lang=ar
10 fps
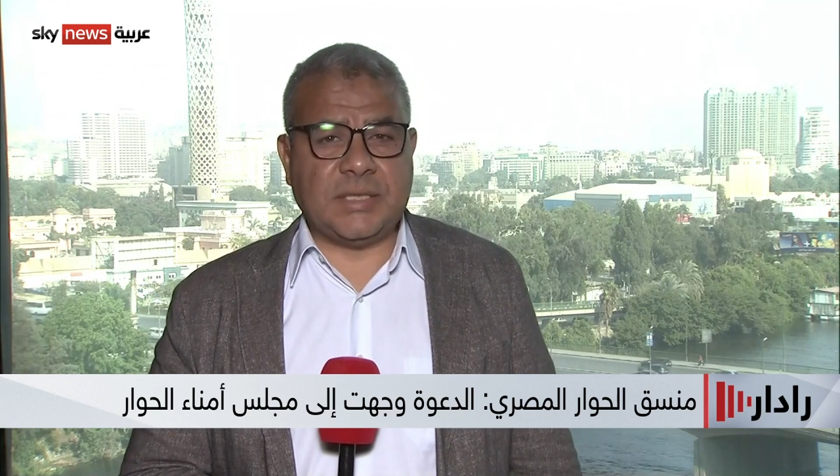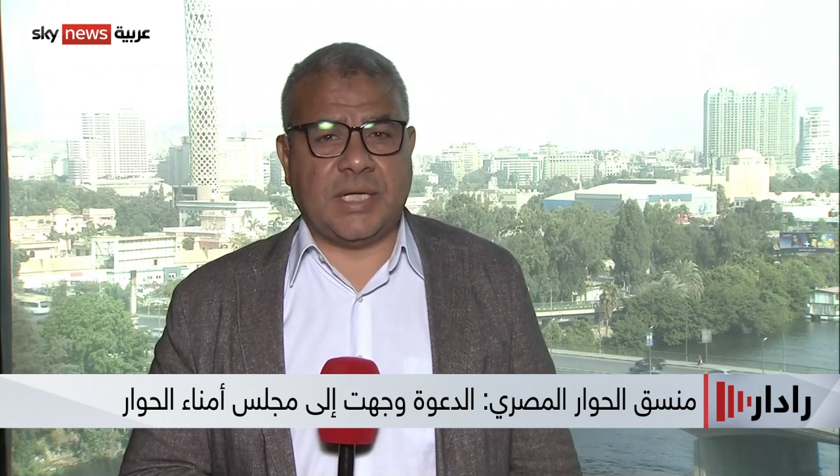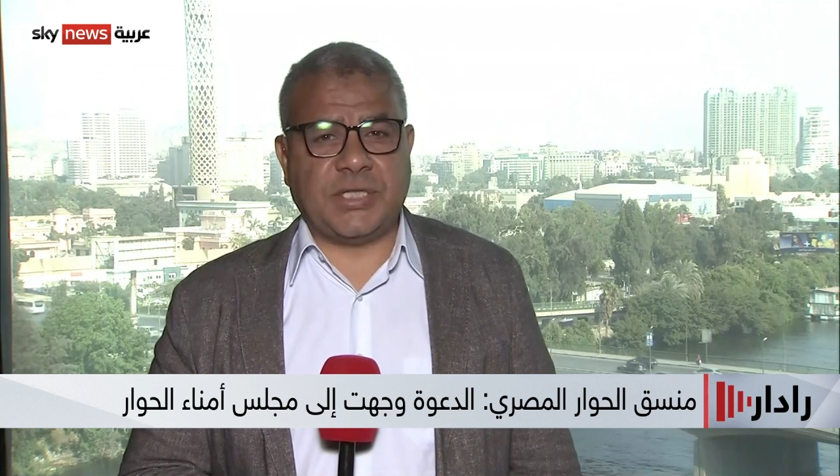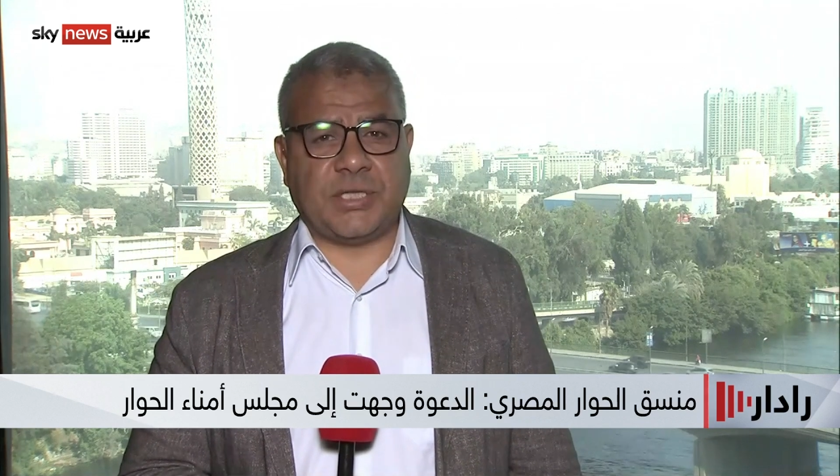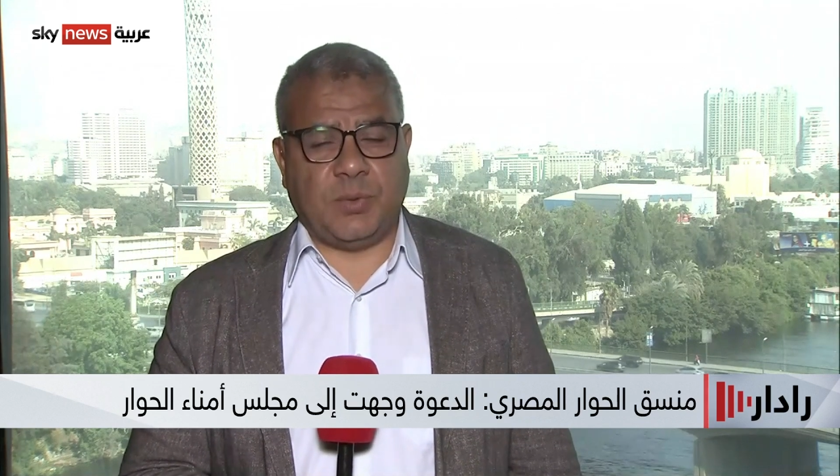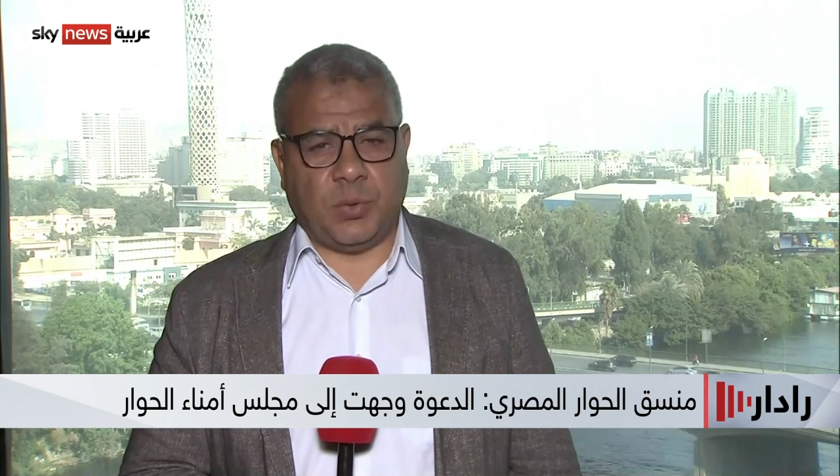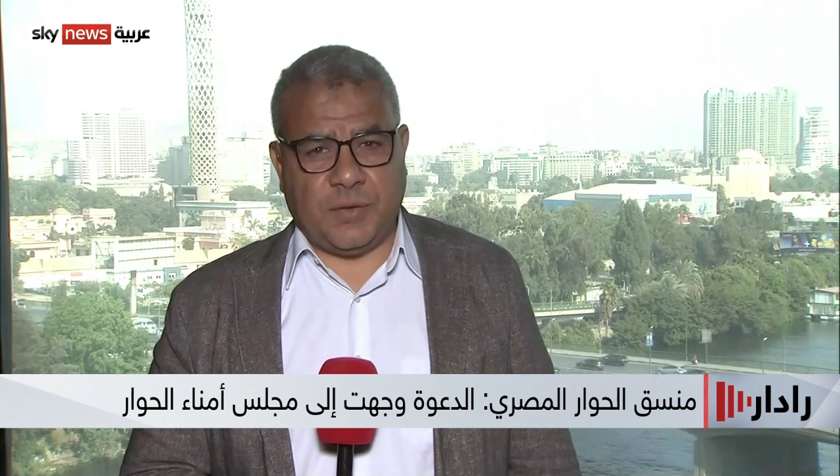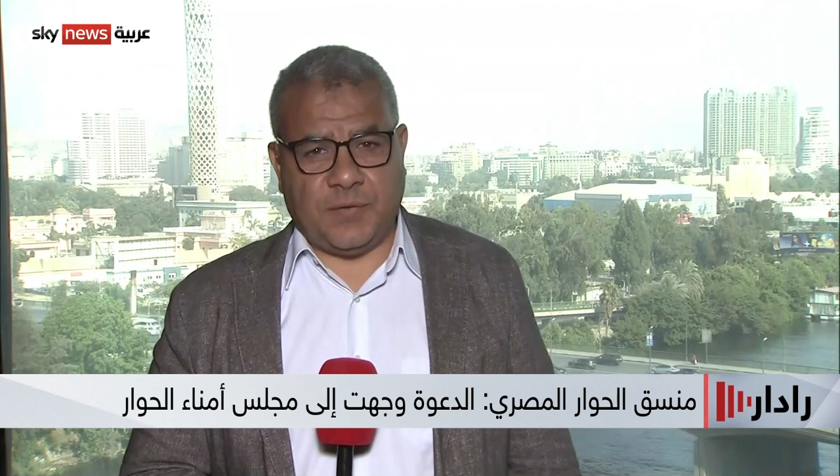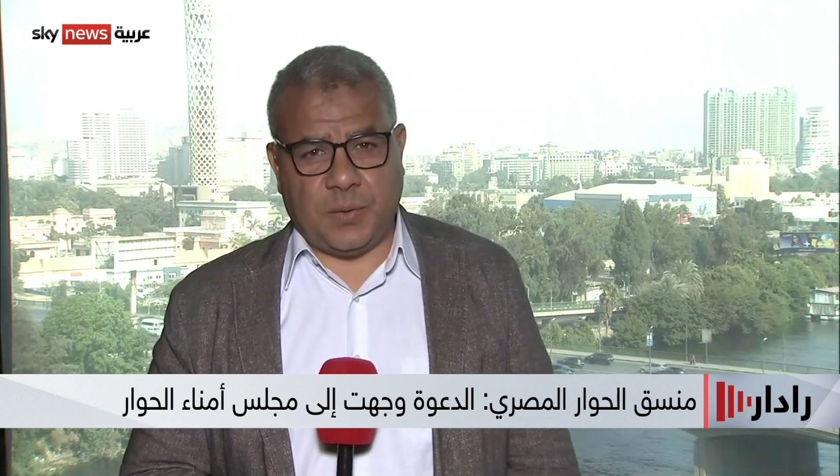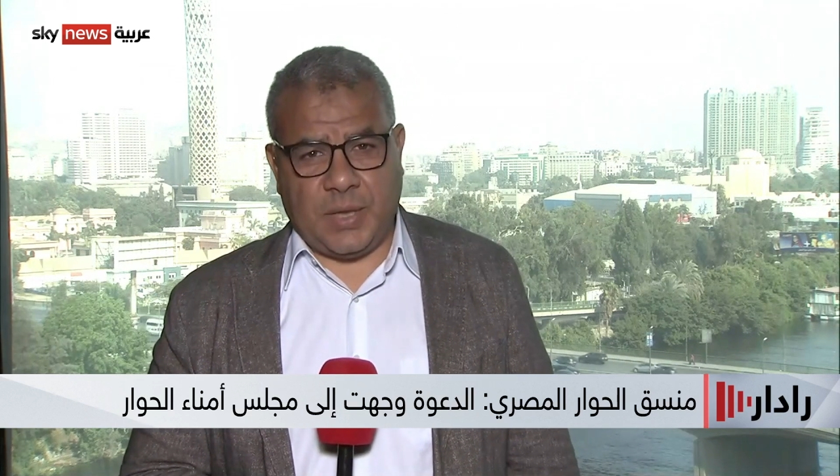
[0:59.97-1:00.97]
سيجتمعون
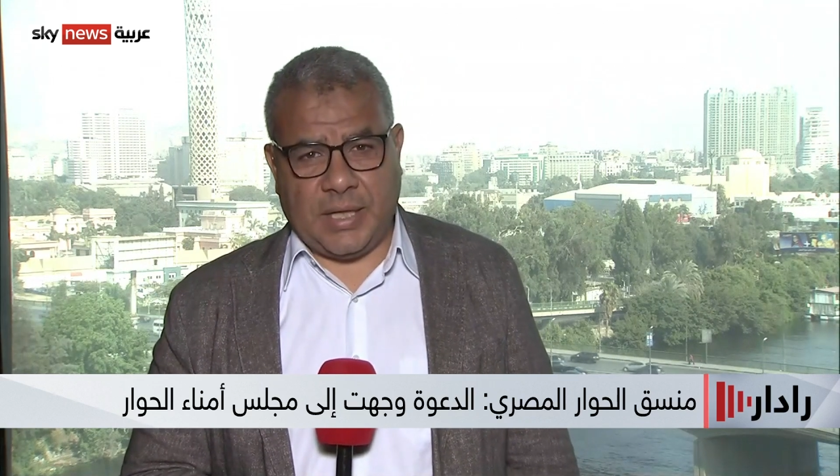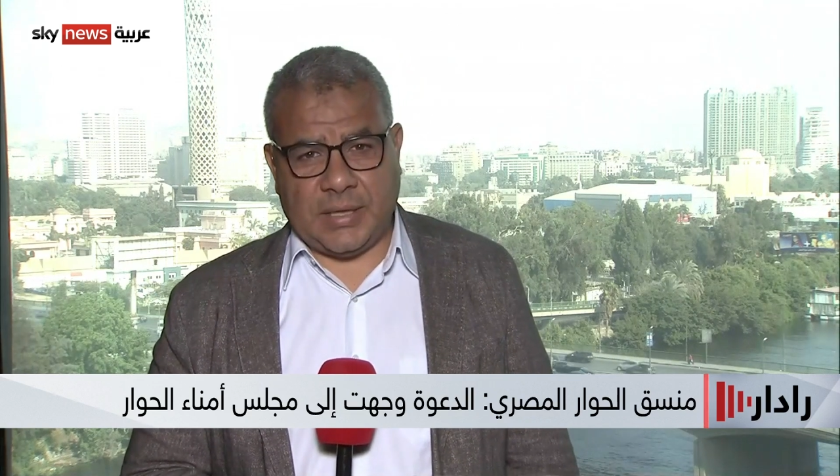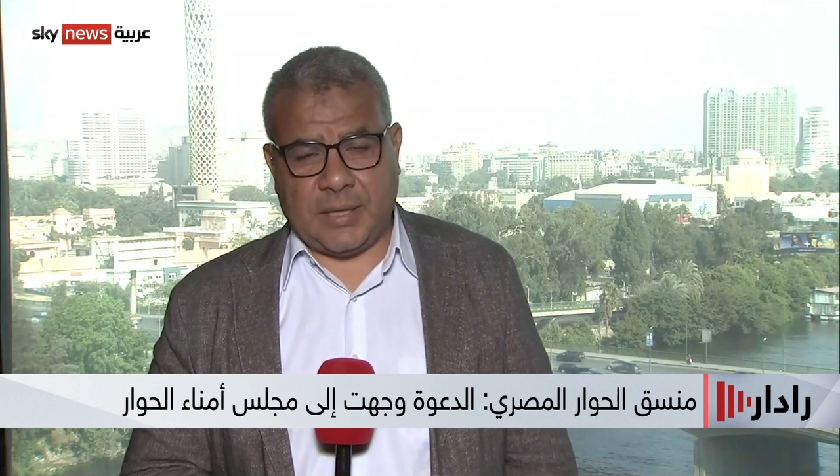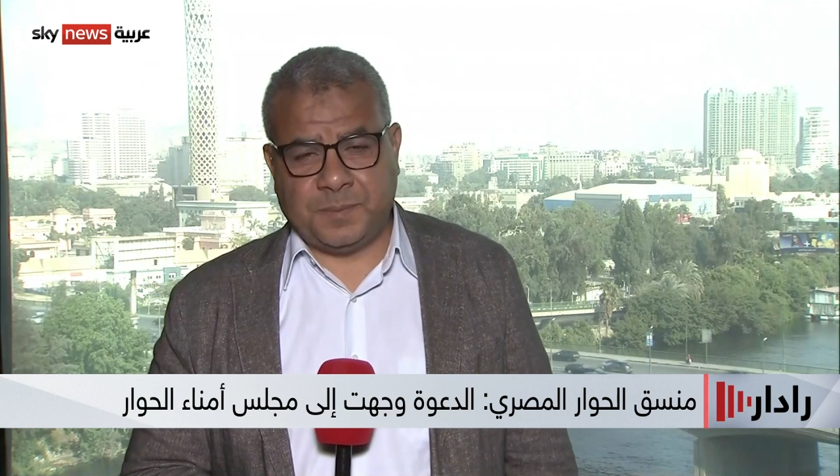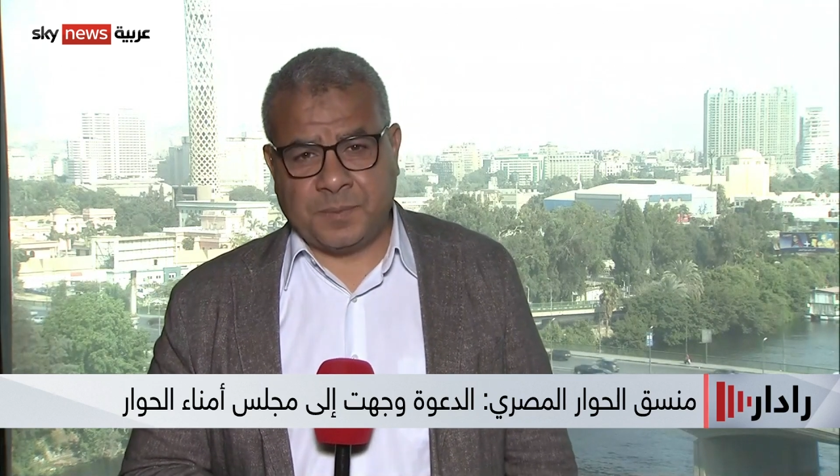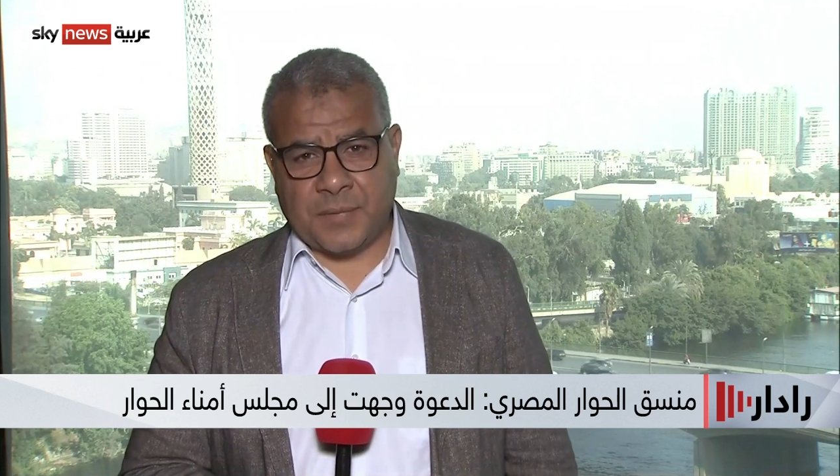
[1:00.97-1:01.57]
في الواحدة